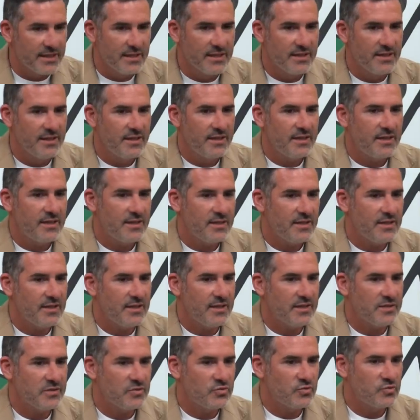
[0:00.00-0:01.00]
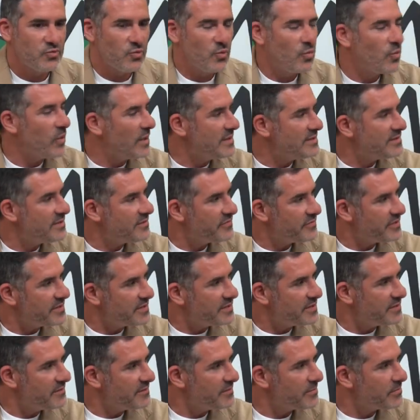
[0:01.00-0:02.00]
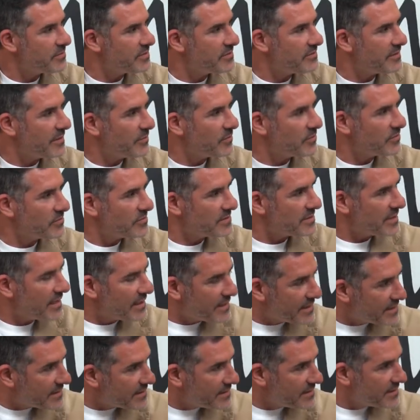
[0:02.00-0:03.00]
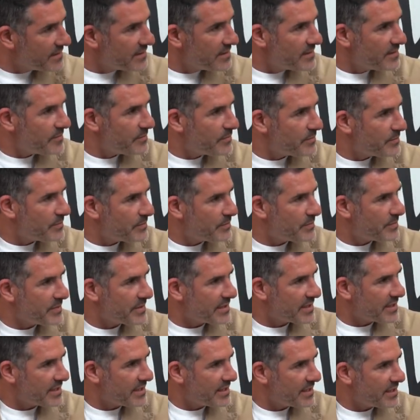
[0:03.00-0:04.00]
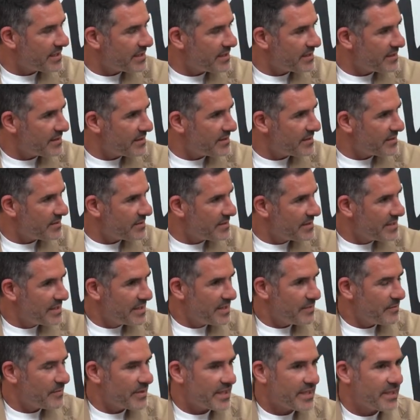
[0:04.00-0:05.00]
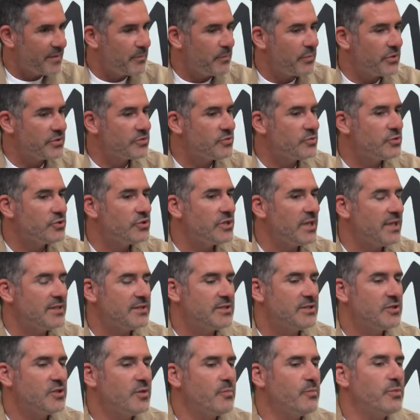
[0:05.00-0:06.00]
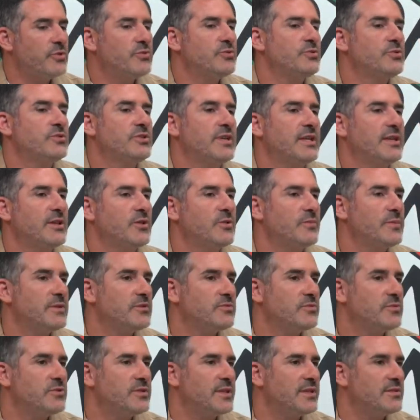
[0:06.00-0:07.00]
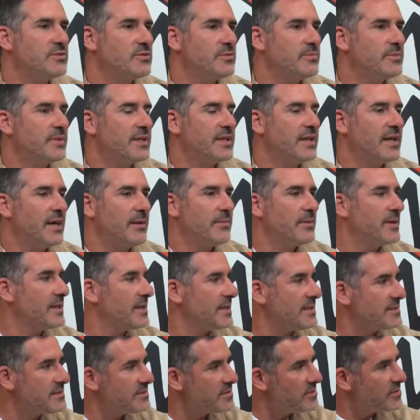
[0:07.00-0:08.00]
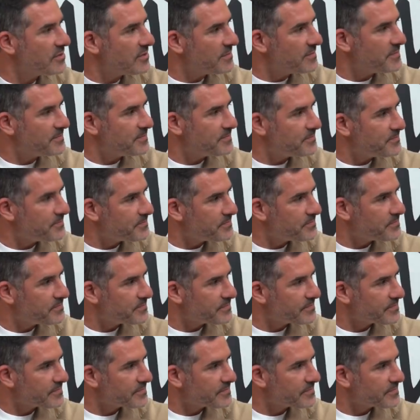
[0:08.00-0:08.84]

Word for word: eh. Eh, su quanti effettivi potevamo eh, Mi ricordo che perché, fece questa osservazione. Perché poi succede, se no poi succede come è successo per Capricas, no? Ah.